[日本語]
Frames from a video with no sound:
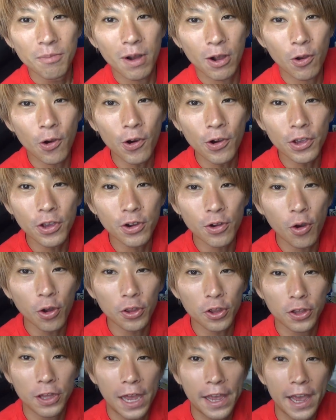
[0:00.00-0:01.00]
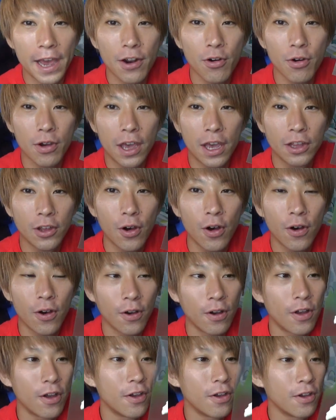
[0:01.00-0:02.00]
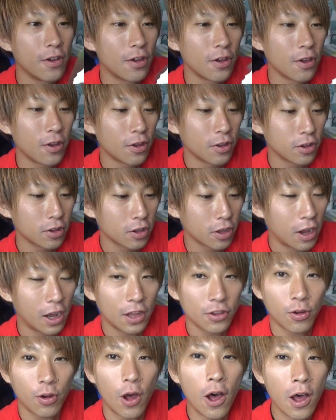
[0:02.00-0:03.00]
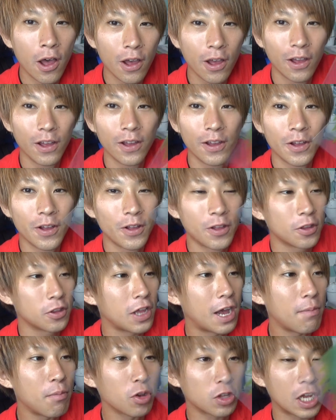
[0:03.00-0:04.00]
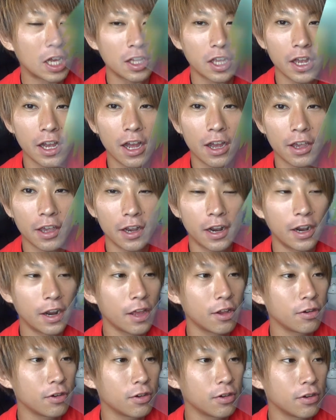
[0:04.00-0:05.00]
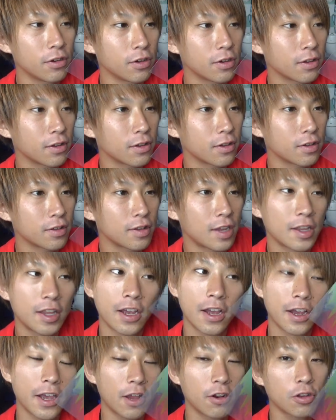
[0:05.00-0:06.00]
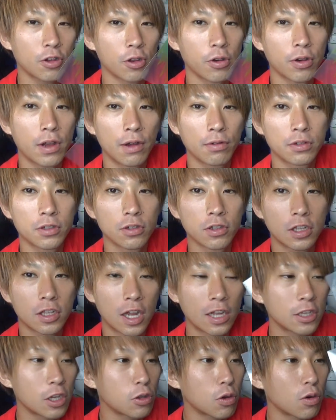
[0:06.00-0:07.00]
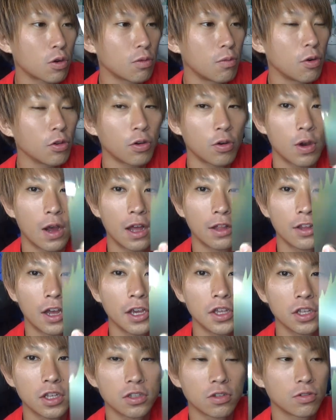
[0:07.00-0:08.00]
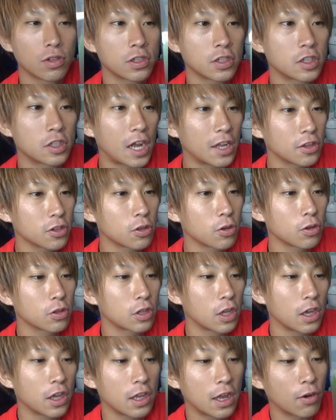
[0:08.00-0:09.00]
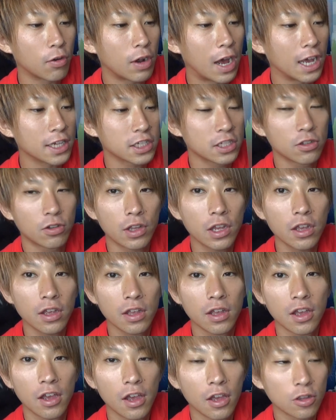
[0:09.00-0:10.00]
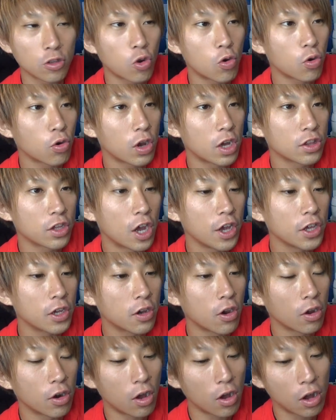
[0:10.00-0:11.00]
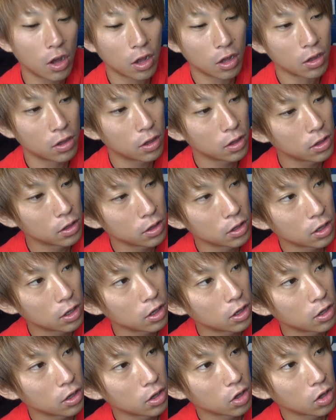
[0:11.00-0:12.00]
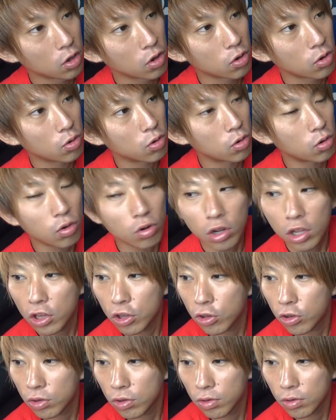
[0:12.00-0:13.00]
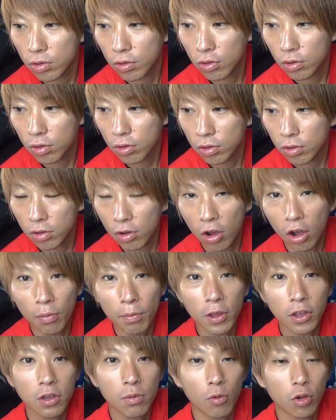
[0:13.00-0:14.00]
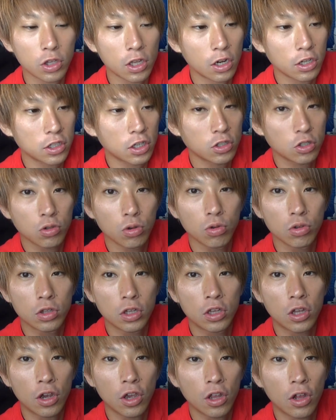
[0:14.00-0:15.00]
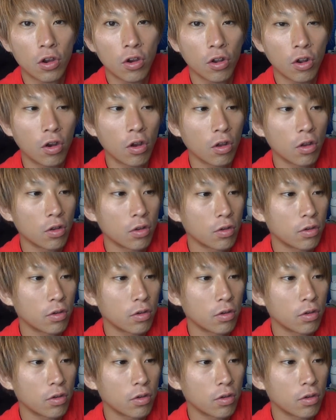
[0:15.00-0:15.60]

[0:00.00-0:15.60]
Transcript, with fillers: まあこういうことなんやろうけどあの何も立てかけられる立てかけるというか普通に立てとくものがないんですよタンド的なこれ足のねところがないからこれ壁にもたれさしとくってだけなのかな